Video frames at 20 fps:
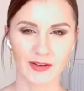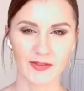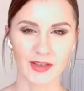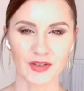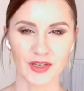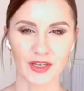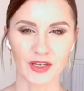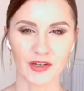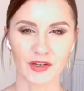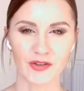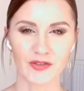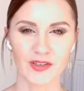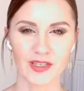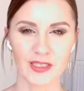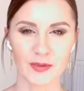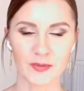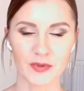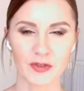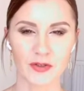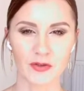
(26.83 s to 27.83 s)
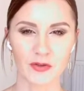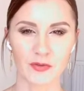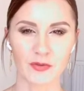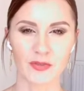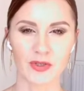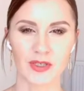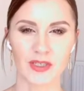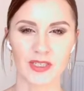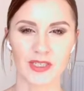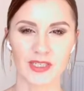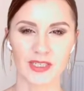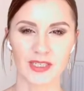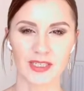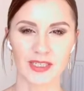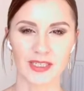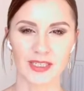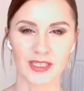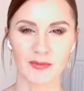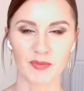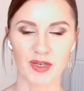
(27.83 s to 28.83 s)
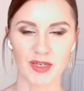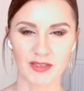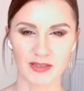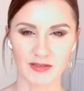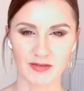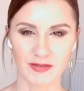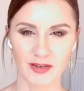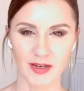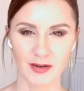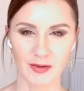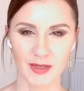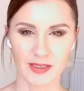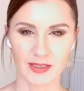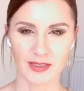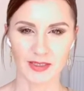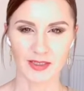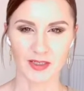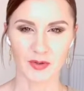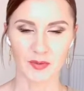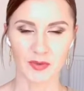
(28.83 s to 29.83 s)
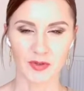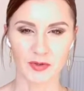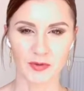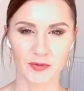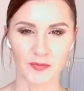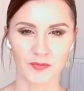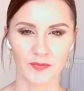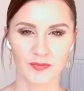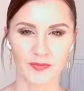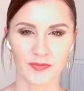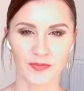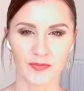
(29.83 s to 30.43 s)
w jakikolwiek sposób byś nie pracowała ze sobą,